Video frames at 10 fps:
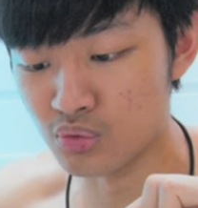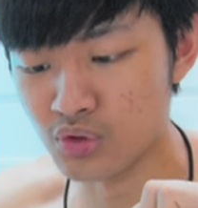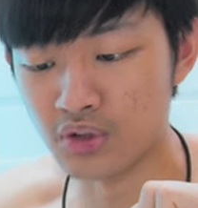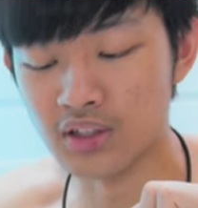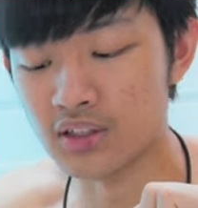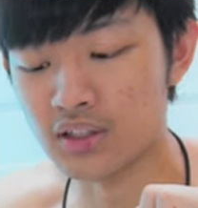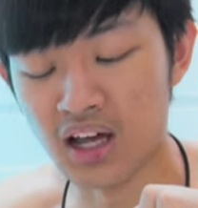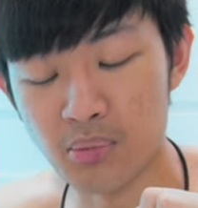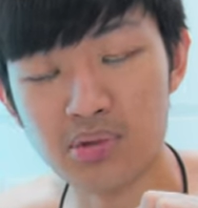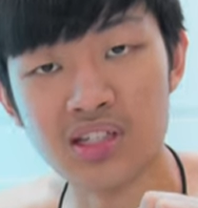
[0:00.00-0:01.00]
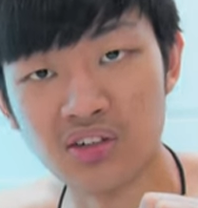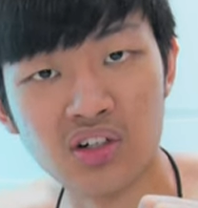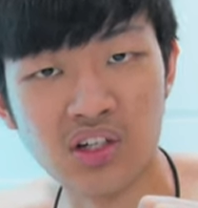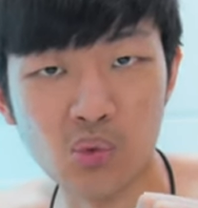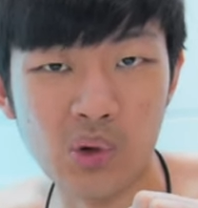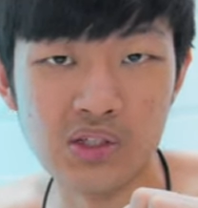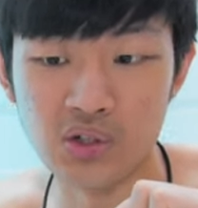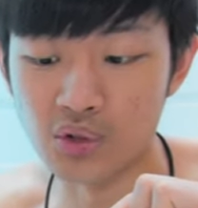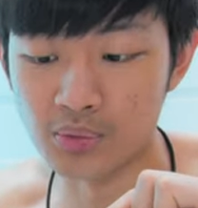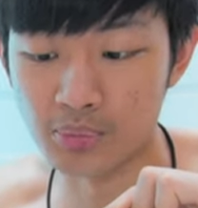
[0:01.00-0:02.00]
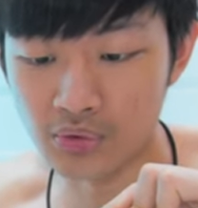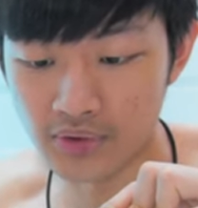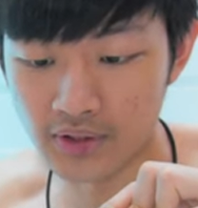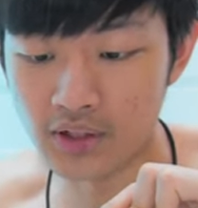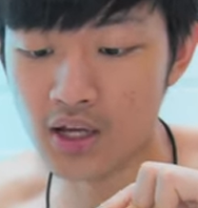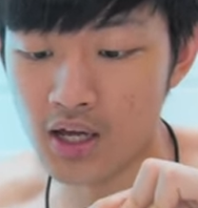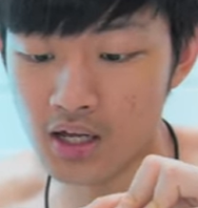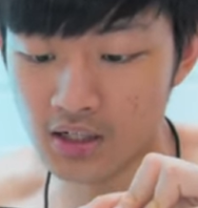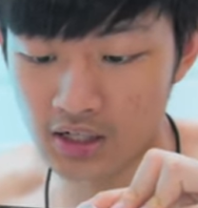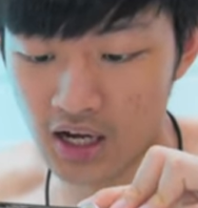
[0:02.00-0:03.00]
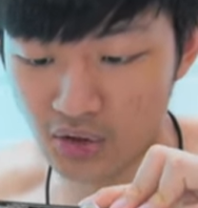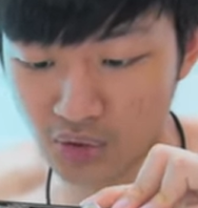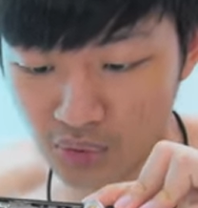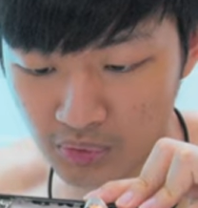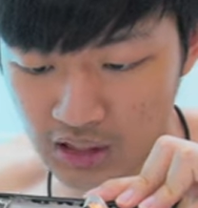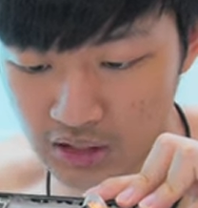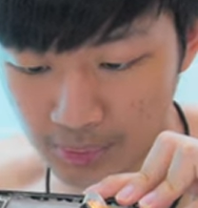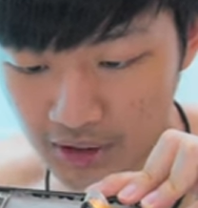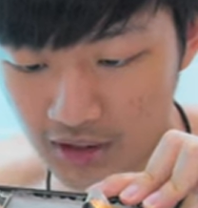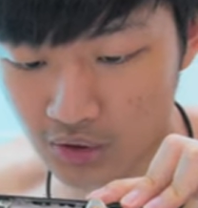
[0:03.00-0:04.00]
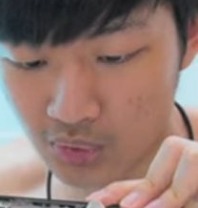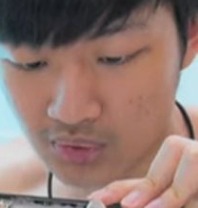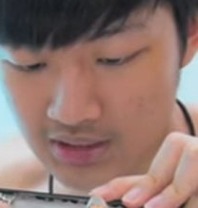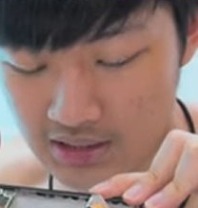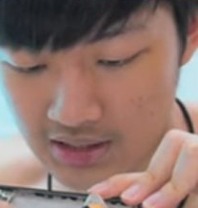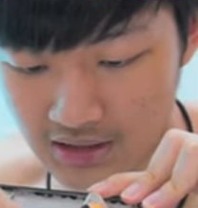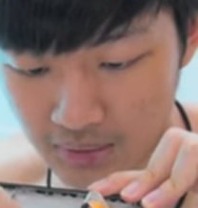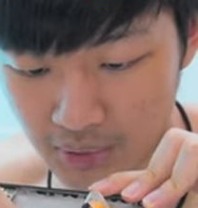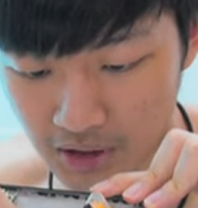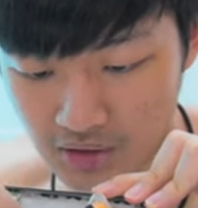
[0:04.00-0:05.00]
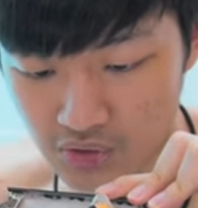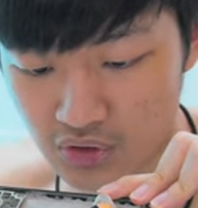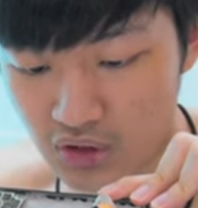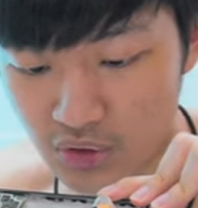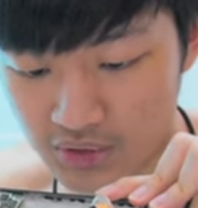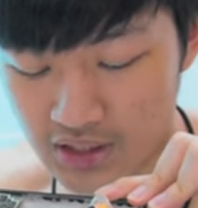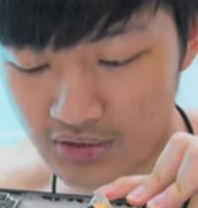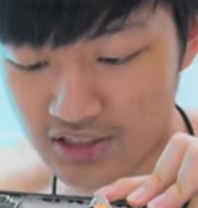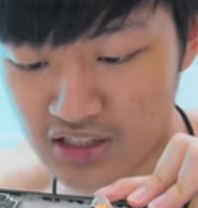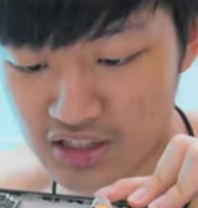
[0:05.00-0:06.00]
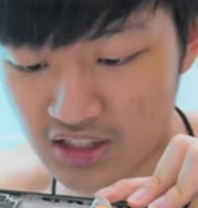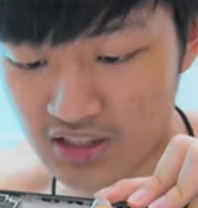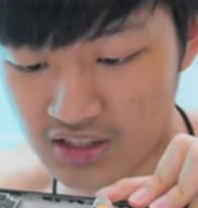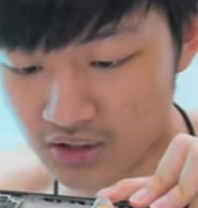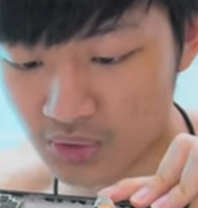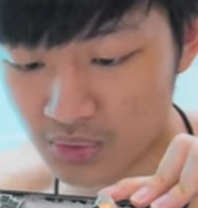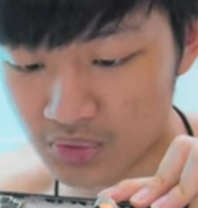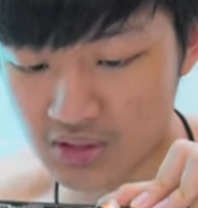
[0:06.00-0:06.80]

就可能他不想要让你维修的部分，他用特别的螺丝在上面，就是六角星星的小螺